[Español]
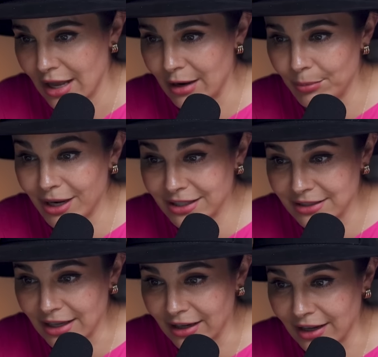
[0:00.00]
al
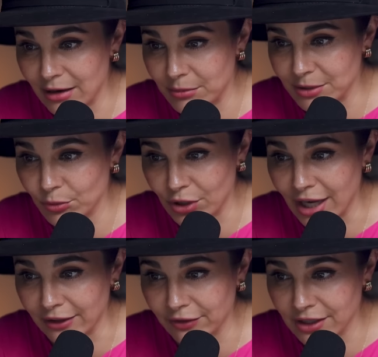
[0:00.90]
parecer el mismo
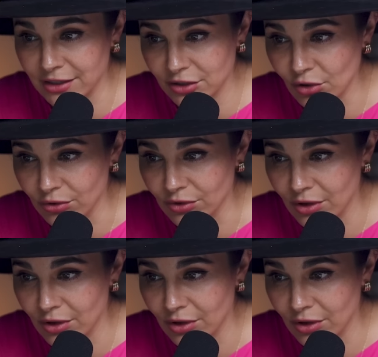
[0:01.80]
día que falleció,